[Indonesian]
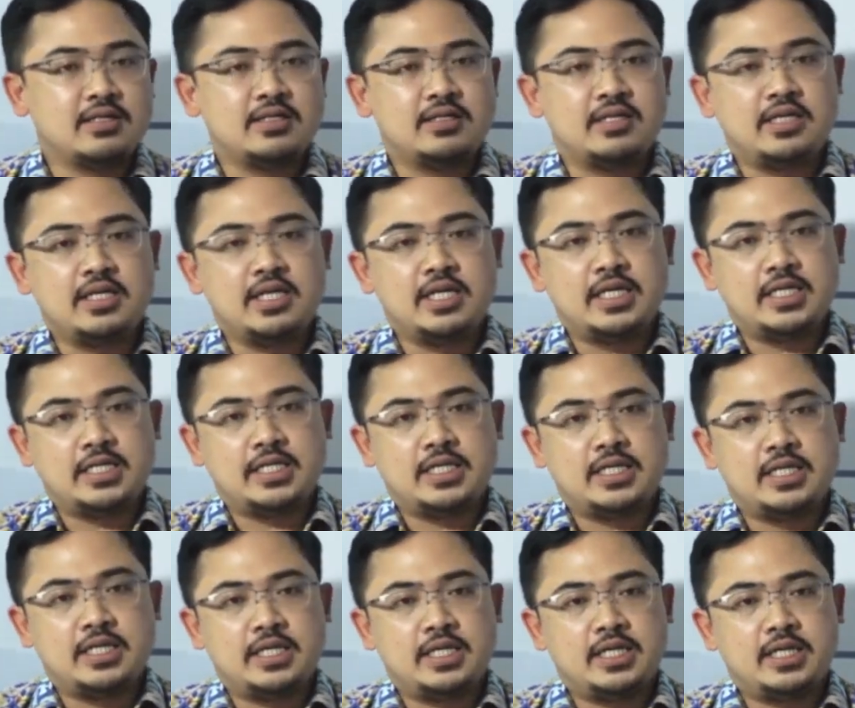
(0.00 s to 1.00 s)
Jadi
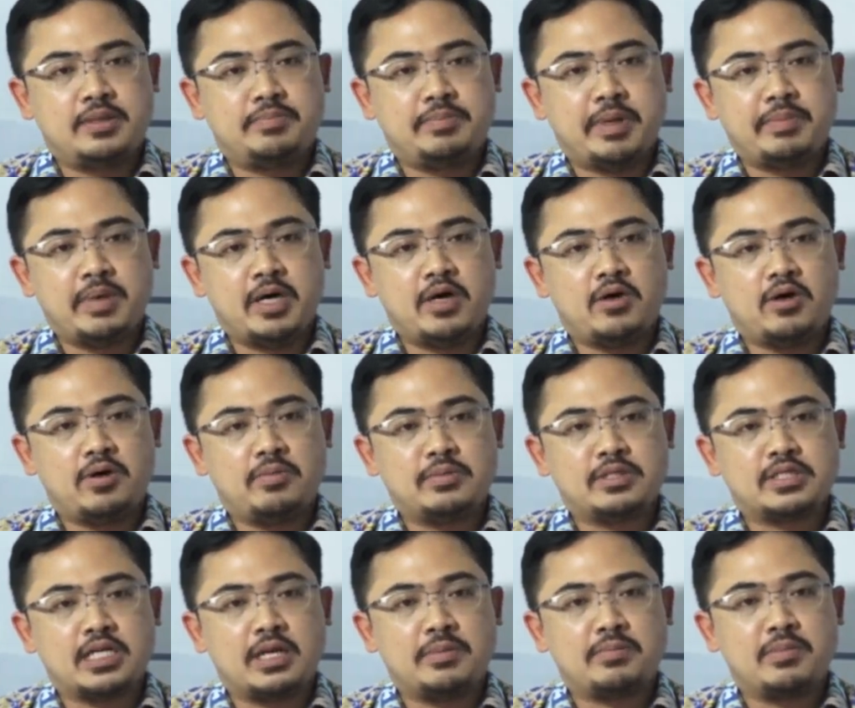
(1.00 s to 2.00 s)
eh, memang kalau
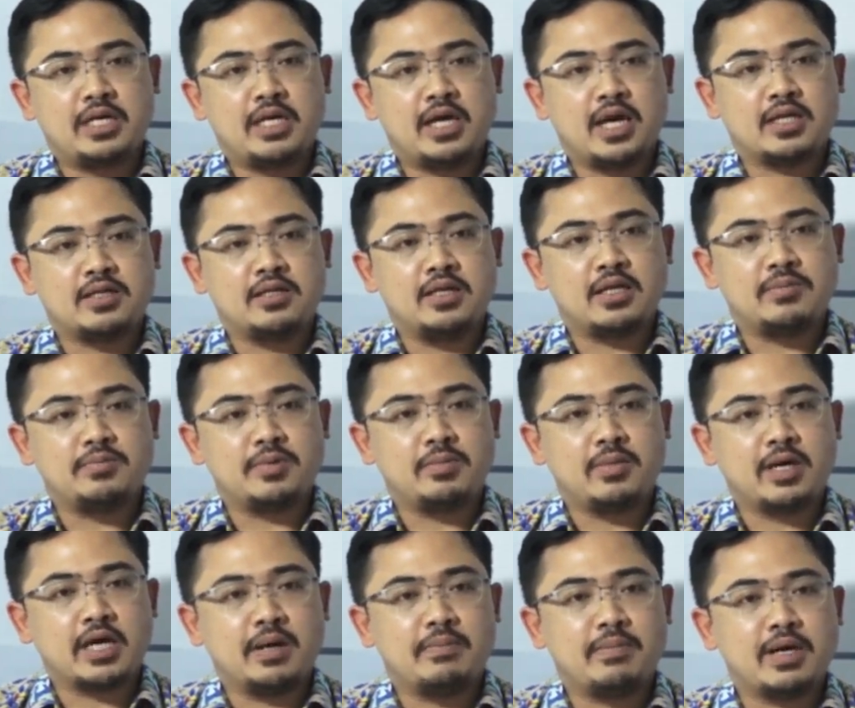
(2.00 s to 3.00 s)
misalnya melihat dari
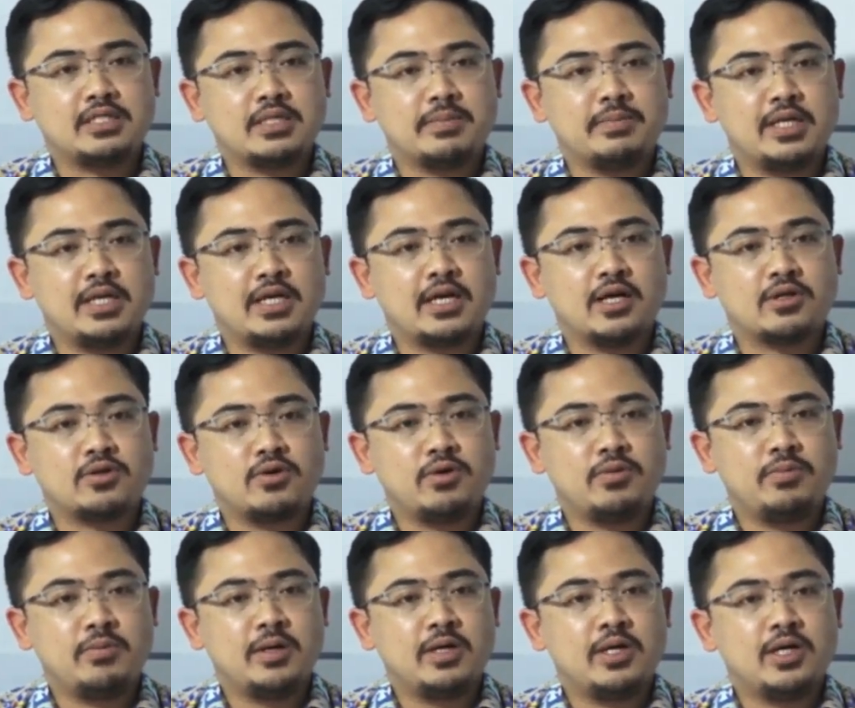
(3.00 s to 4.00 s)
berbagai macam
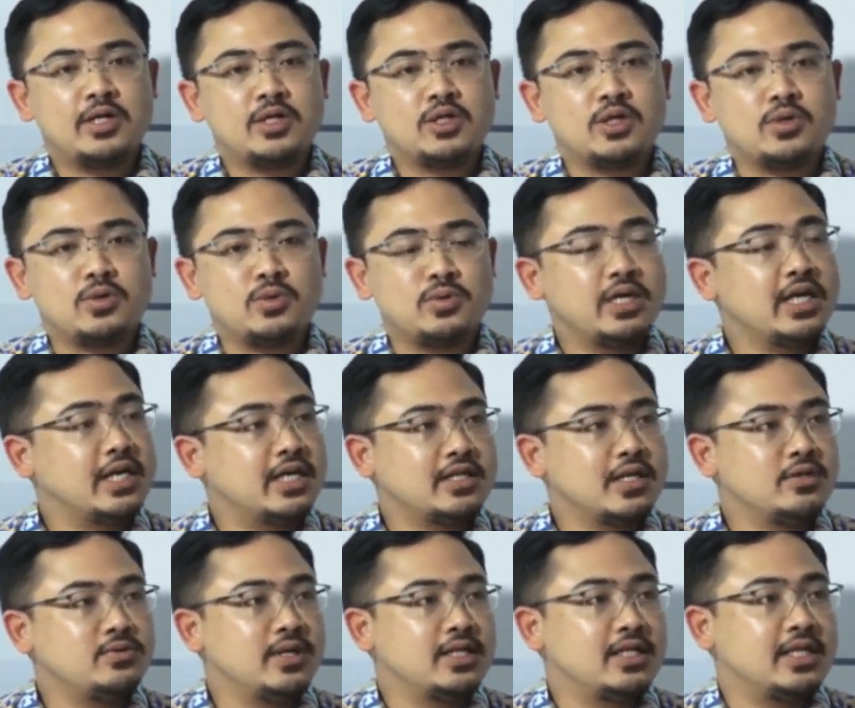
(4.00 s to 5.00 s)
indikator, tentunya kita
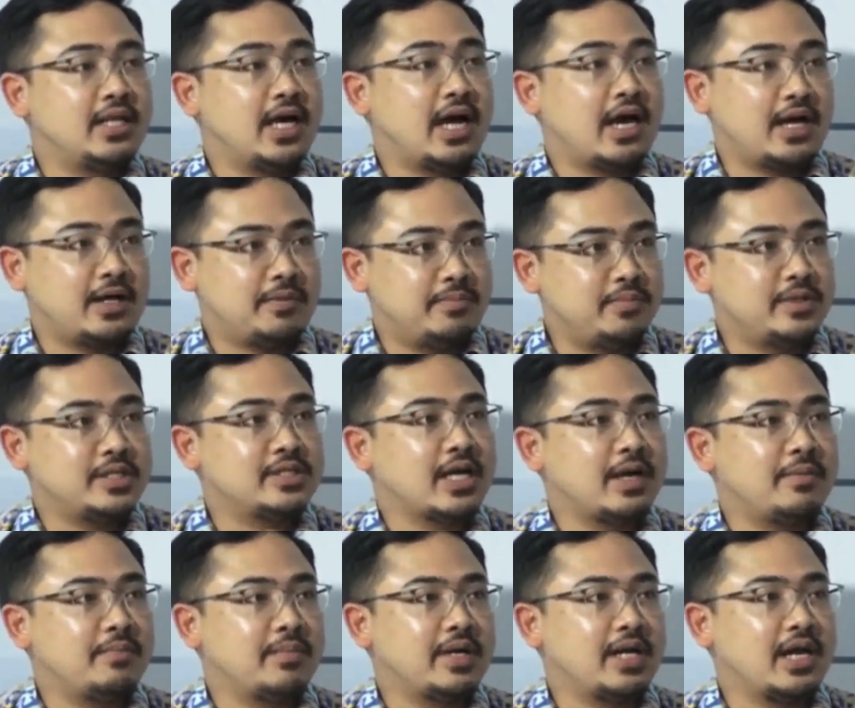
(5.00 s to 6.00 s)
juga tidak akan
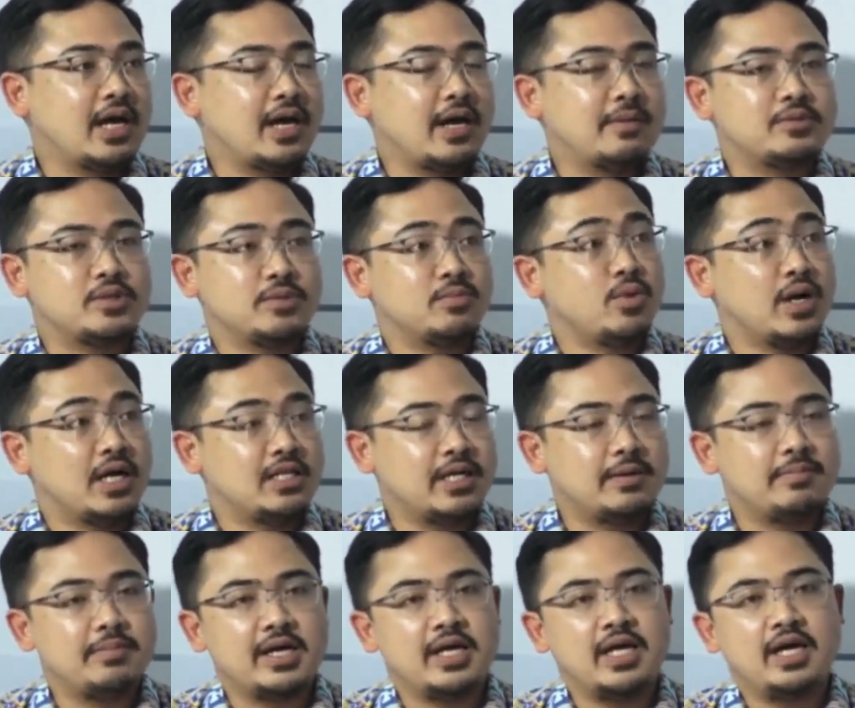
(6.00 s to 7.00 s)
bisa menangkap semuanya,
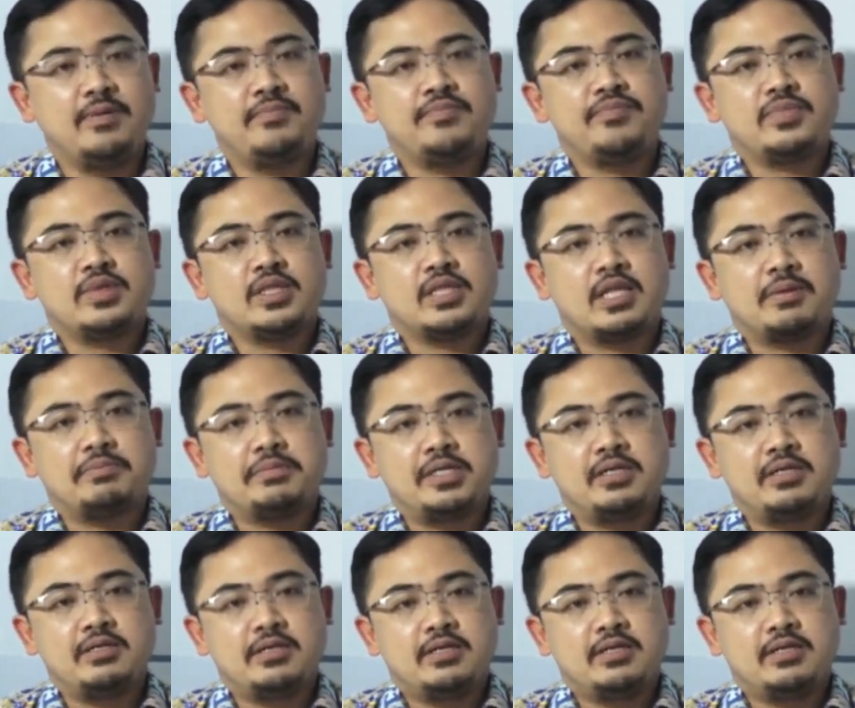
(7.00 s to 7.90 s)
Mbak ya. Hmm. Tapi